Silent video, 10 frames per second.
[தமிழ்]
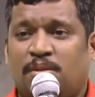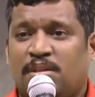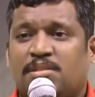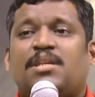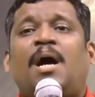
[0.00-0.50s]
ஸோ
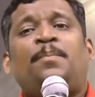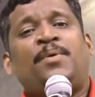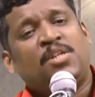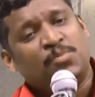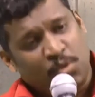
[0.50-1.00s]

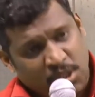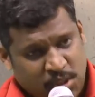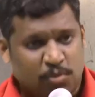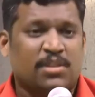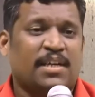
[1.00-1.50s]
சாப்பிட்டு
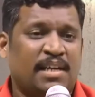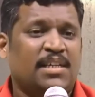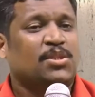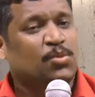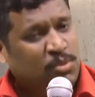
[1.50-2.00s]
முடிச்ச
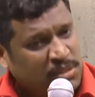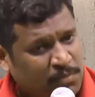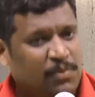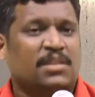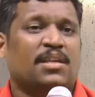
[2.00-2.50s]
உடனே
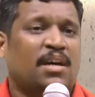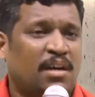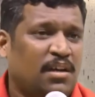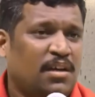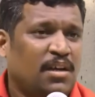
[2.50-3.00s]
தூக்கம்
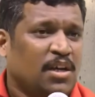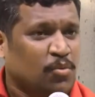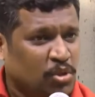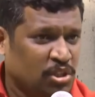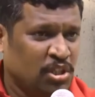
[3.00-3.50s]
வந்தால்
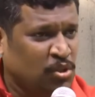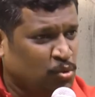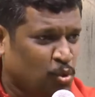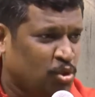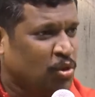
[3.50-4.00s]
ஒன்று
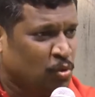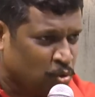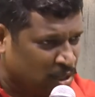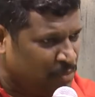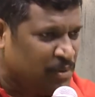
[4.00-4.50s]

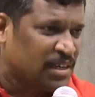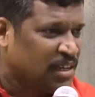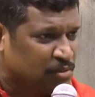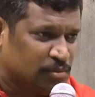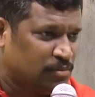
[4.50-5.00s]
தூக்கம்
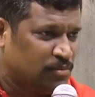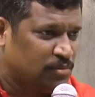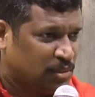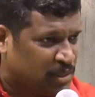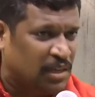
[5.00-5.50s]
குறைபாடாக இருக்கும்
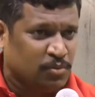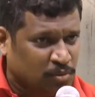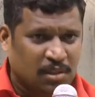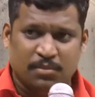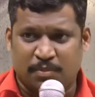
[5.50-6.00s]
ரொம்ப
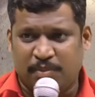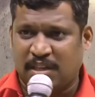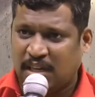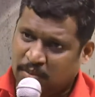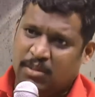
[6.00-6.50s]
நாளாக தூங்காமல்
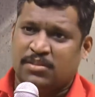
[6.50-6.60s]
இருப்பீங்க